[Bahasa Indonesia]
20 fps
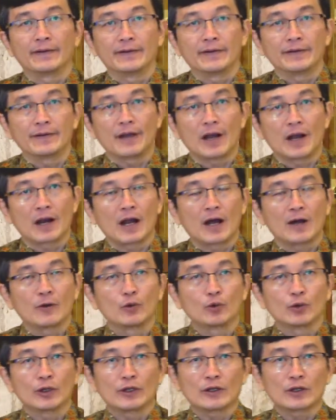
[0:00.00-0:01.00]
Yang lalu
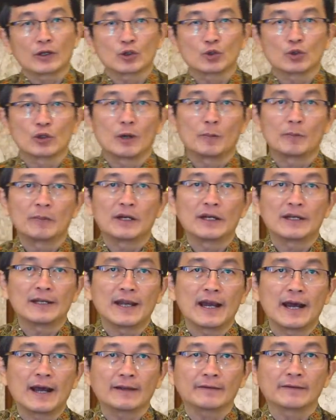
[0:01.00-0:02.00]
kita sudah
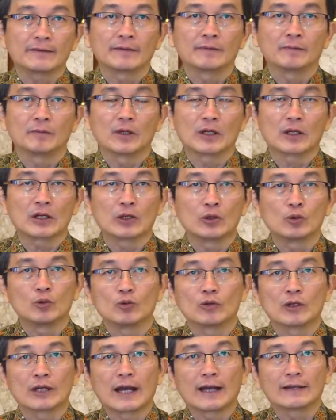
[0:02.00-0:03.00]
melihat
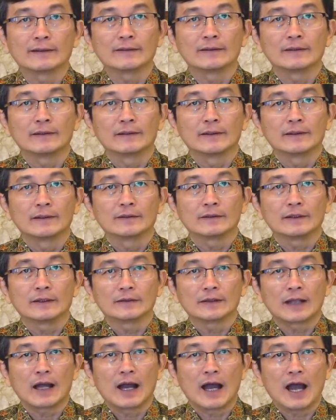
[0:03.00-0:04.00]
merenungkan
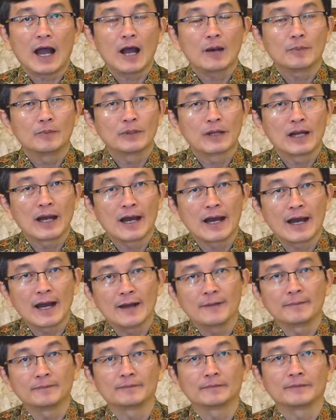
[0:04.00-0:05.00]
tentang
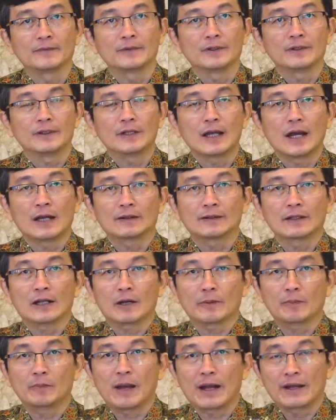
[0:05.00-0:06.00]
Abraham yang
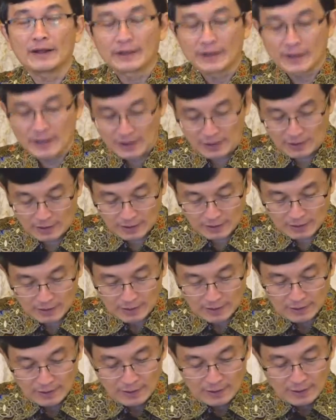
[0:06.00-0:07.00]
terpanggil
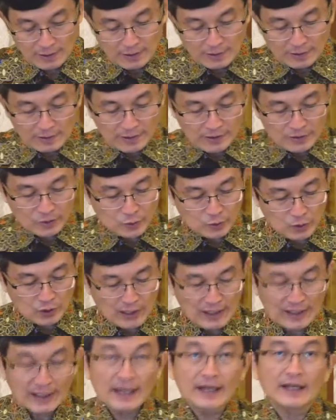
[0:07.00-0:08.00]
Nah
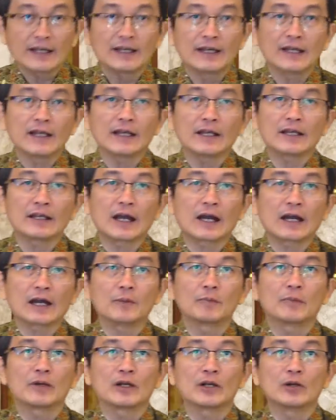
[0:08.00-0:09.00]
saudara kali ini kita
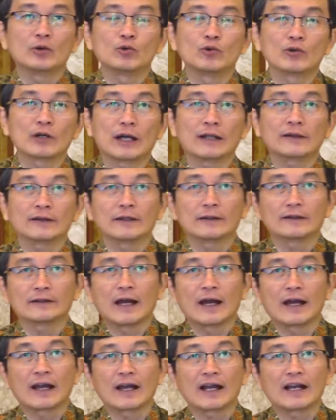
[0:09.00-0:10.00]
akan merenungkan
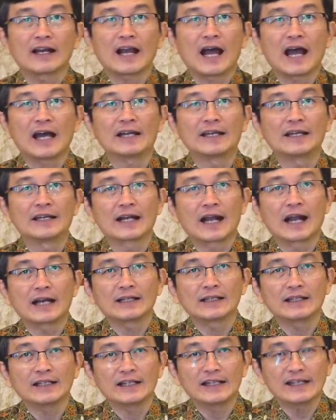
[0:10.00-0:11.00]
tentang kelahiran
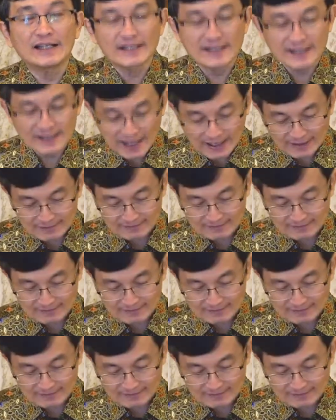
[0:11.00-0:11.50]
Ishak.